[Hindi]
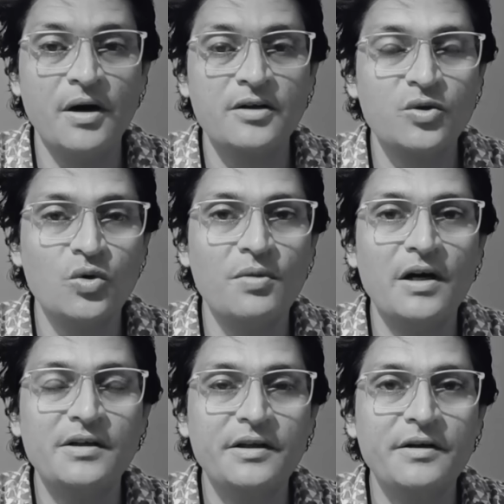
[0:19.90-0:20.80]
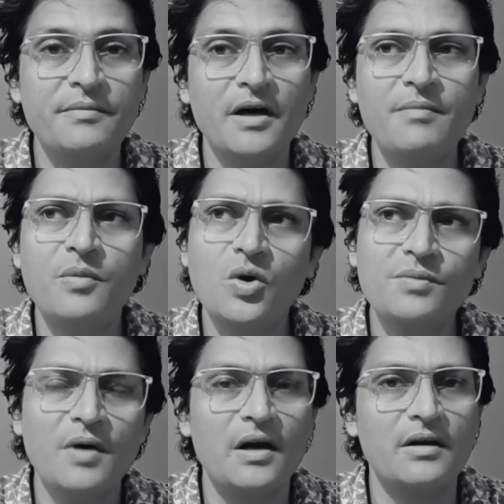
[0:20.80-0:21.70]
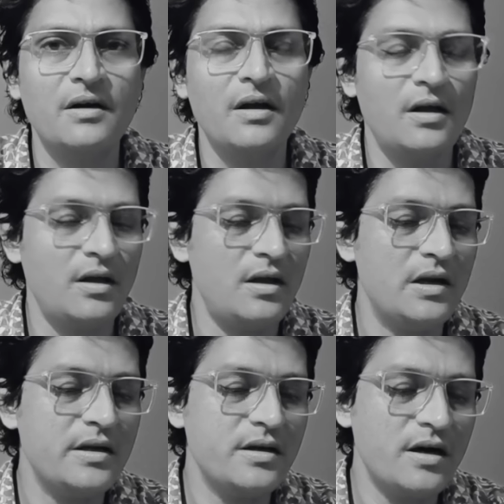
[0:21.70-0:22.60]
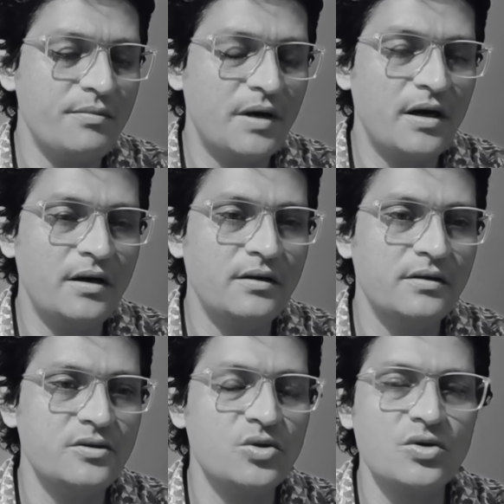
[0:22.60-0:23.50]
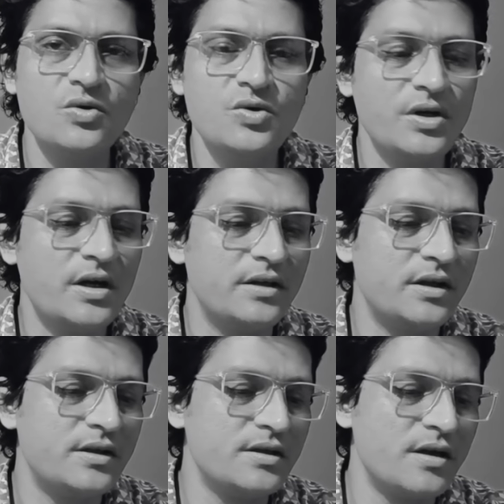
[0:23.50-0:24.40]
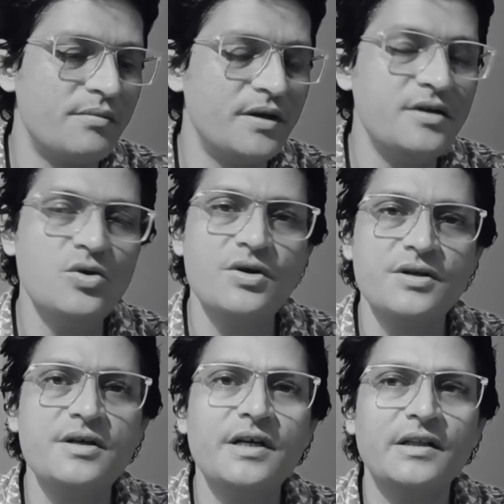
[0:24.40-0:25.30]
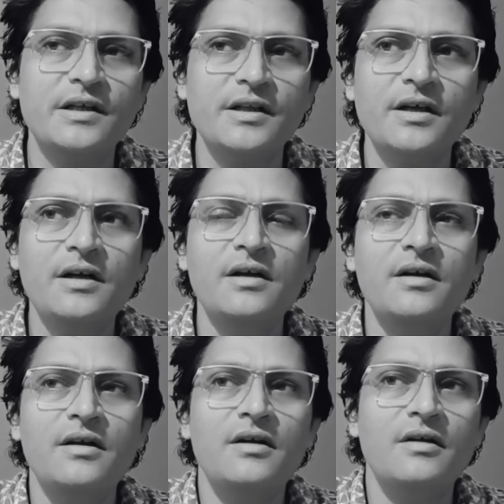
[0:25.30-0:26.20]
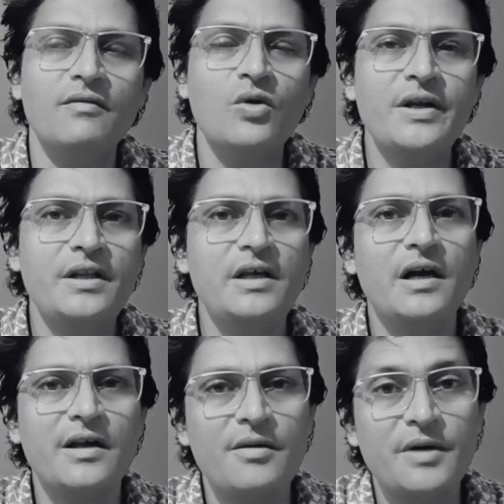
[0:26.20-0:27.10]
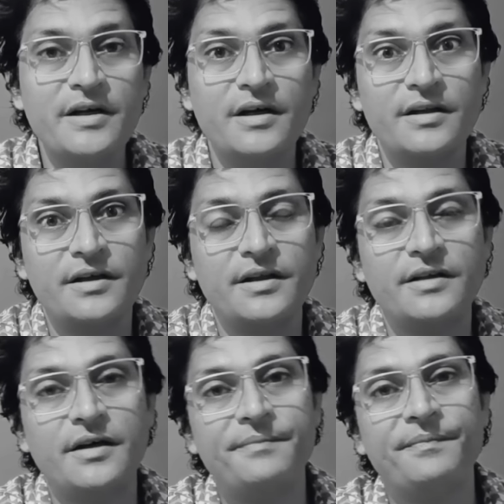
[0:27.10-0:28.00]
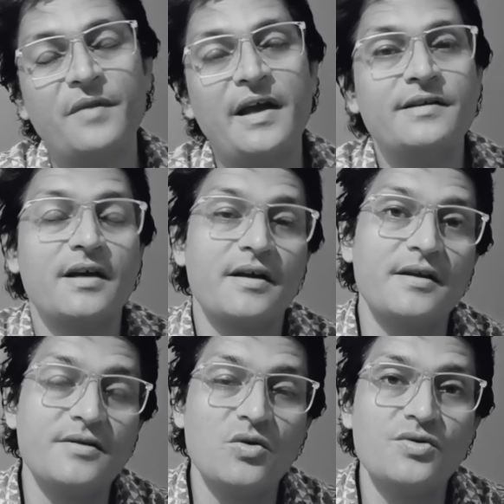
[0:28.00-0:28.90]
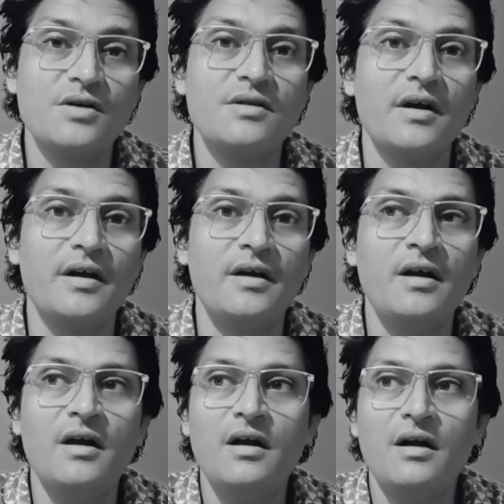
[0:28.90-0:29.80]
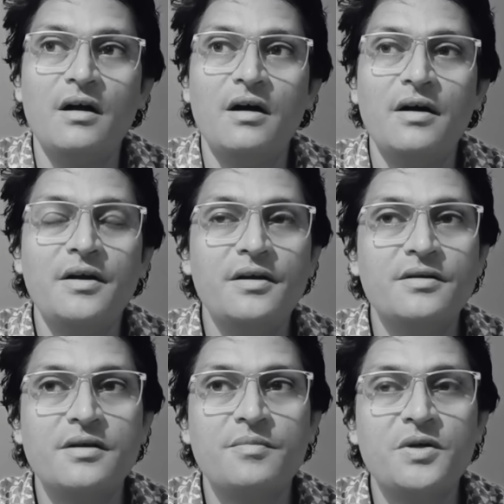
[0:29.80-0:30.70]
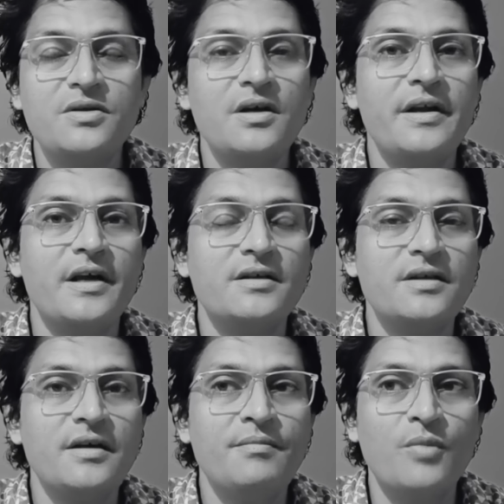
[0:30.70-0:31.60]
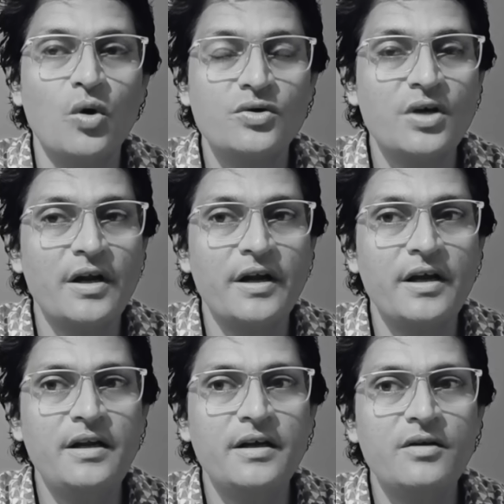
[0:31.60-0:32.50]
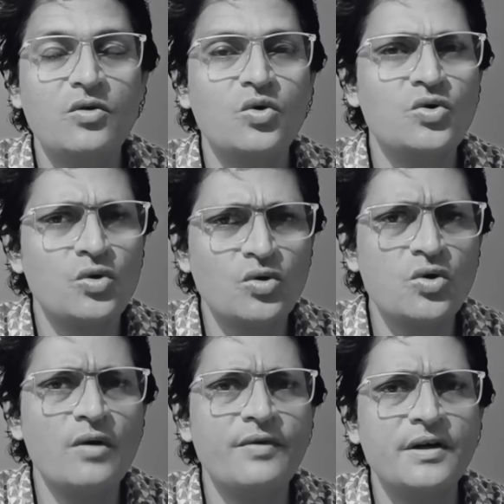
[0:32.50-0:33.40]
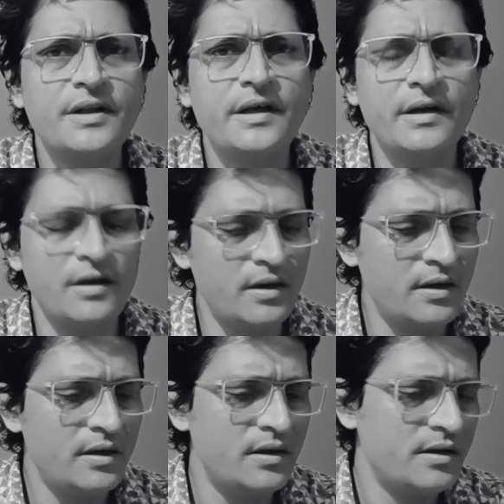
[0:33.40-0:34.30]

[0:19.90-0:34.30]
एक बार दो बार तीन बार बहुत बार लेकिन हर बार जो सोल्यूशन आता था सामने जो रिजल्ट आता था वो इनकी आंखें बड़ी कर देता था ऐसा कैसे हो सकता है अरे इसके पीछे रहस्य बहुत सारे हैं लेकिन कुछ तो सॉल्व करते हैं